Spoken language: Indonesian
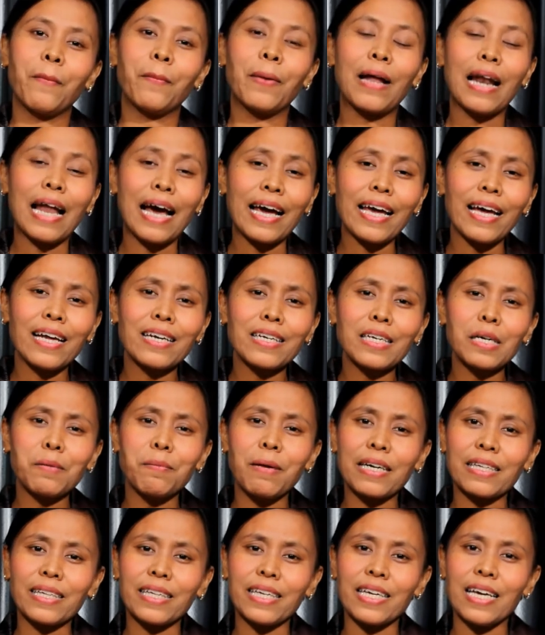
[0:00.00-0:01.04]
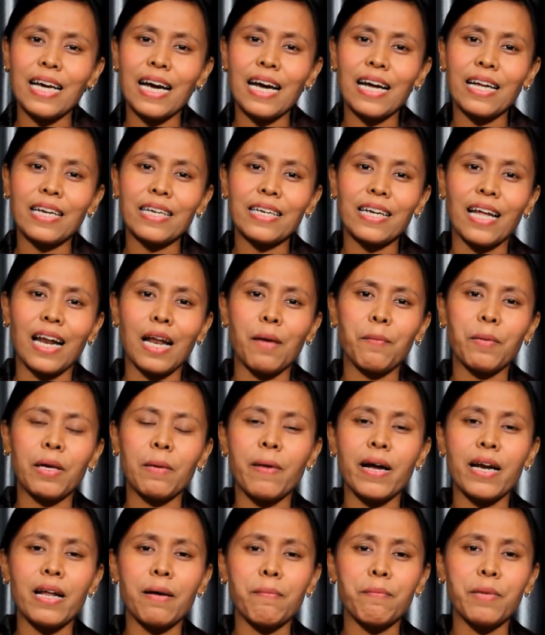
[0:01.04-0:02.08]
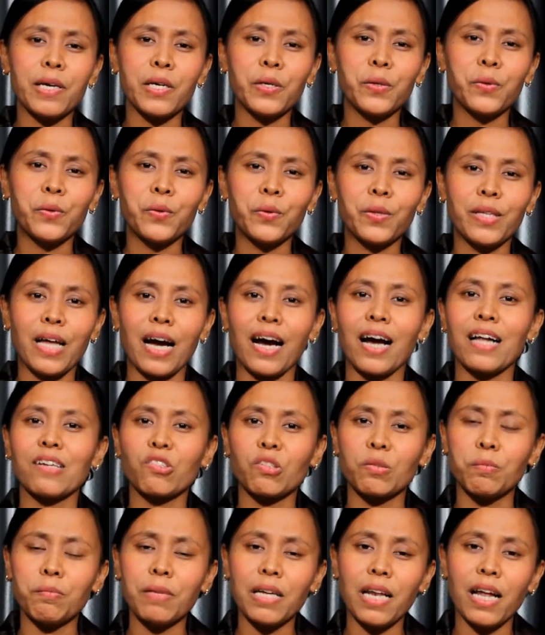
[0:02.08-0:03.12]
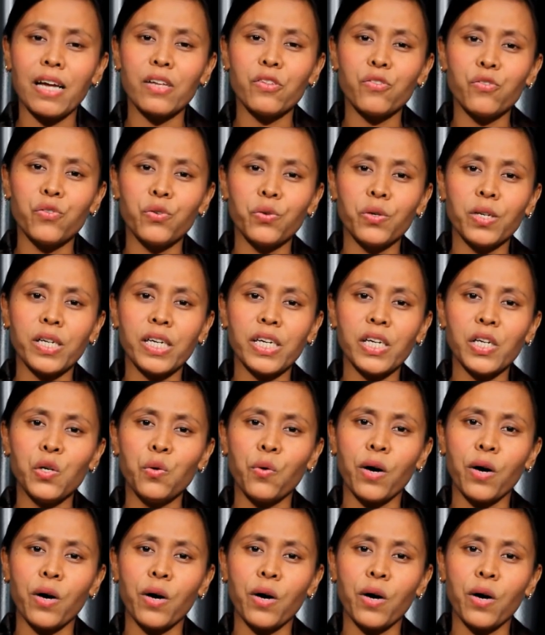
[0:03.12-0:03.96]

Pelayan kebaktian dalam ibadah minggu tanggal 9 Juli